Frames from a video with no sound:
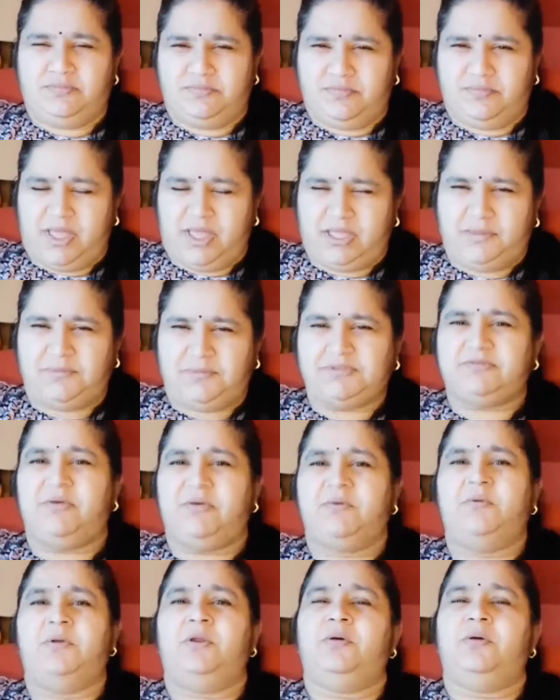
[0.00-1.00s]
అయ్యప్ప స్వామి
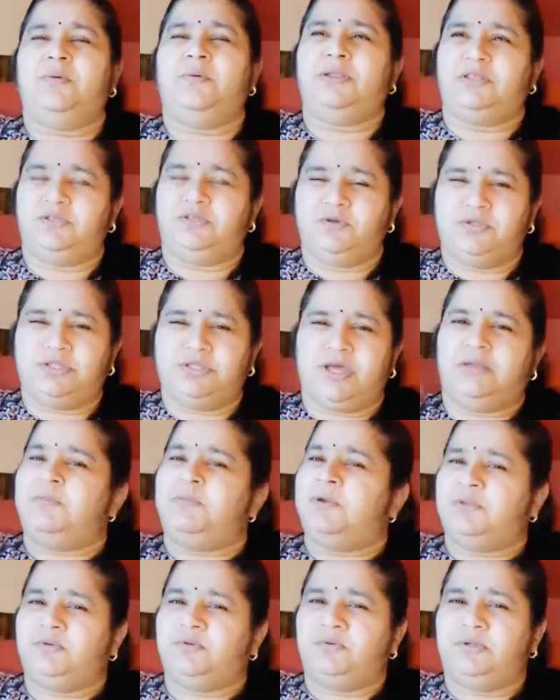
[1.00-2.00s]
గుడిలో మనకి జ్యోతి
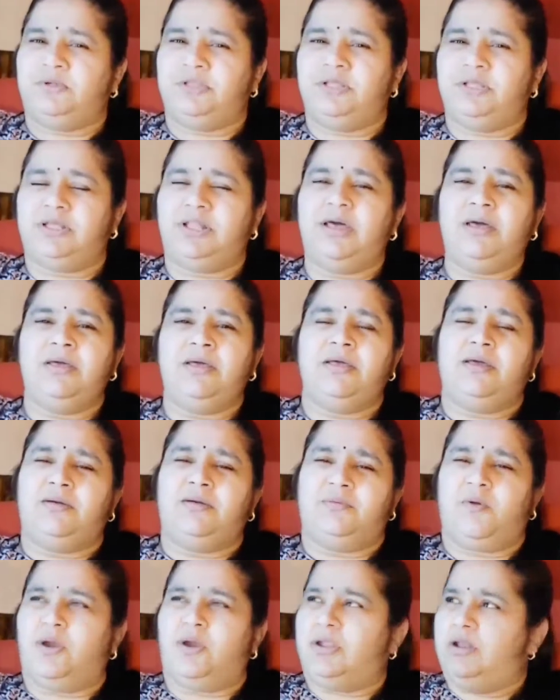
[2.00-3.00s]
కనపడుతూ ఉంటుంది కదా
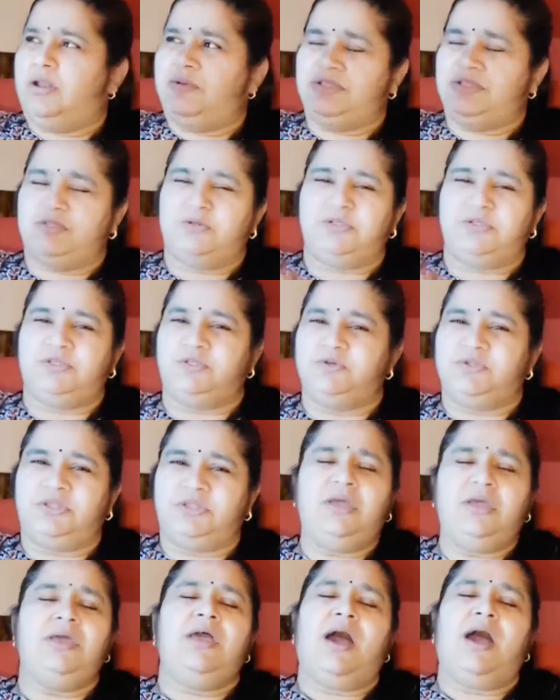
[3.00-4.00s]
కొండల మధ్యలోంచి జ్యోతి
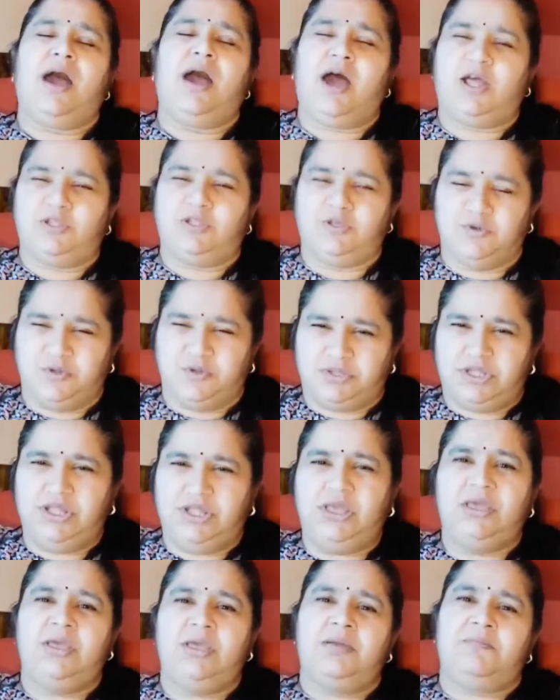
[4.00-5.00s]
ఆ జ్యోతిని
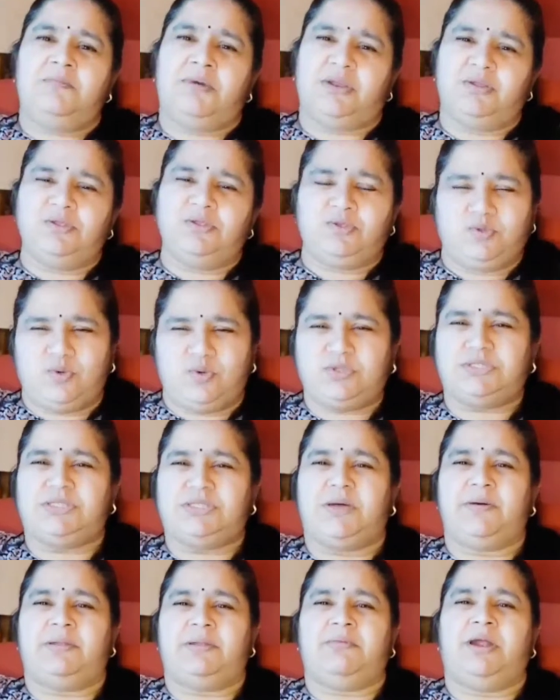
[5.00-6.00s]
మనం చూస్తాం
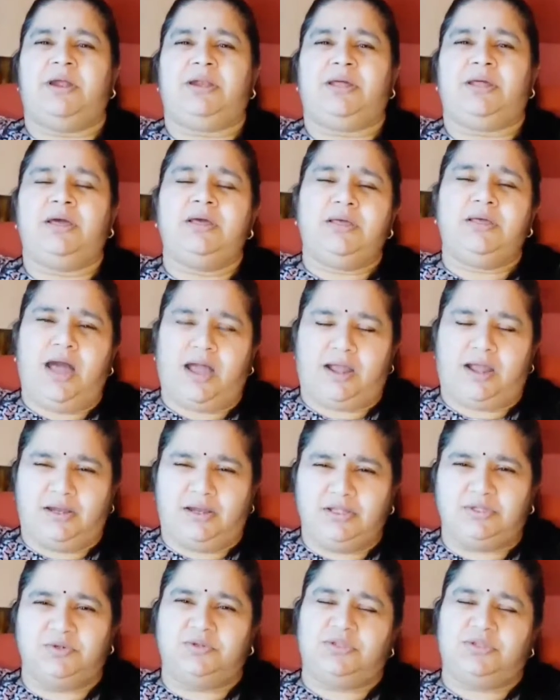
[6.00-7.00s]
అనమాట అఖండ
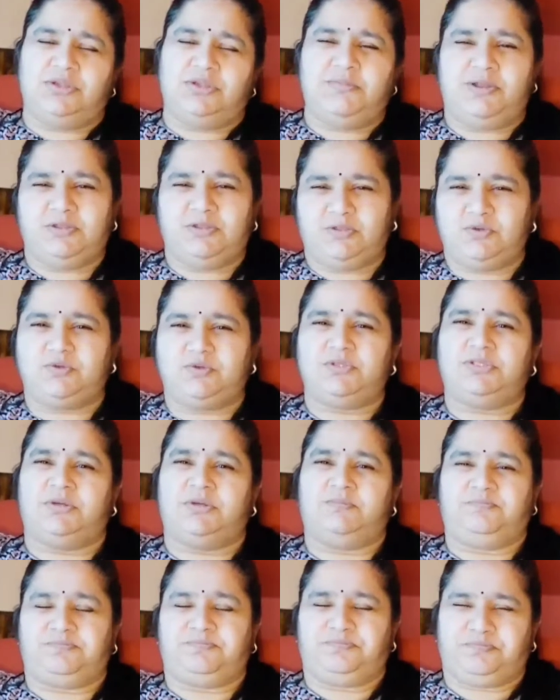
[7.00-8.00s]
జ్యోతిని మనం చూస్తాం
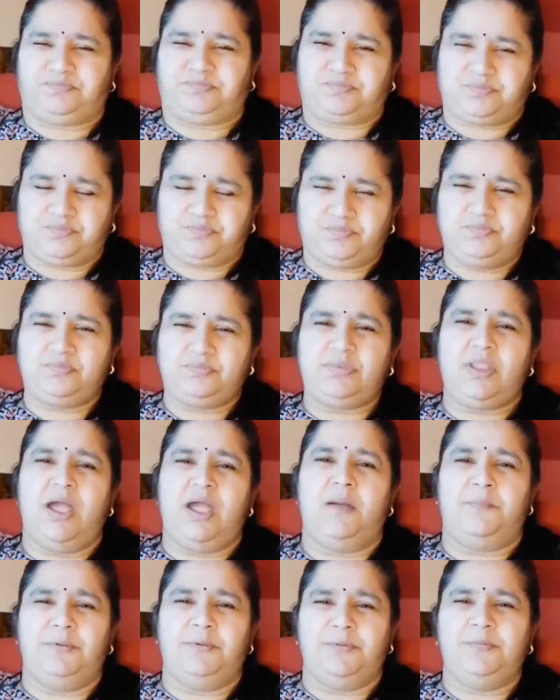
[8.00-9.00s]

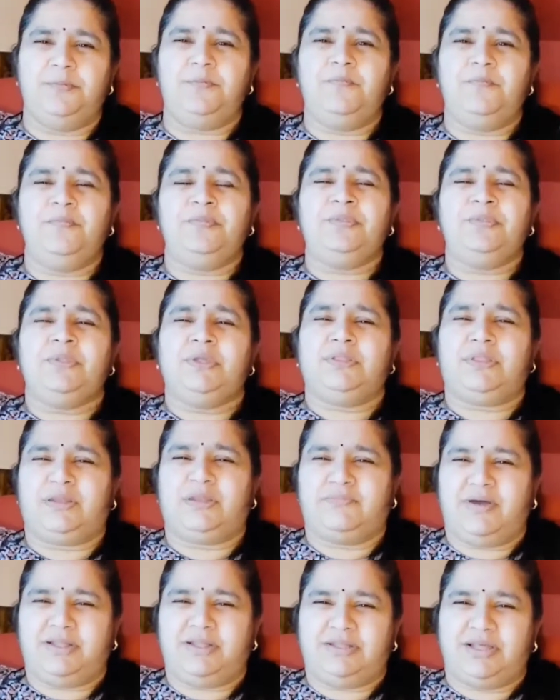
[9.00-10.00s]
అప్పుడు
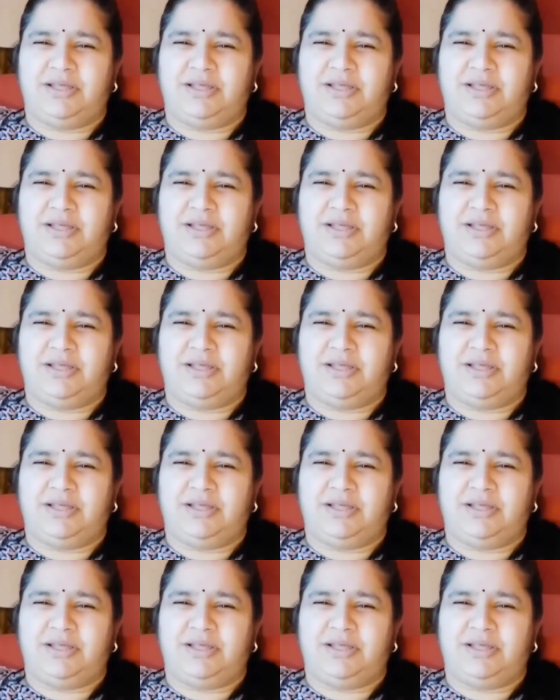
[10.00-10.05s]
తర్వాత